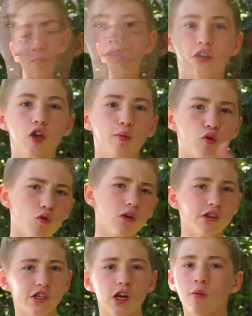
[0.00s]
Et d'ailleurs, pourquoi
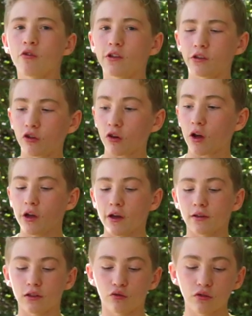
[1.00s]
acheter un moniteur
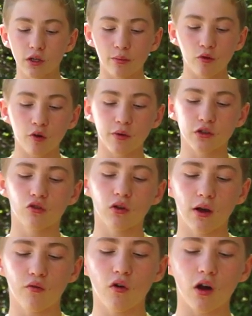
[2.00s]
C'est tout simplement parce que
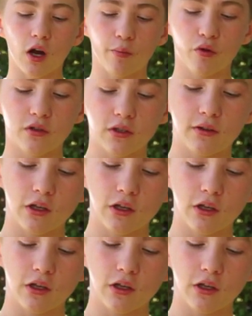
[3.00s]
avoir un petit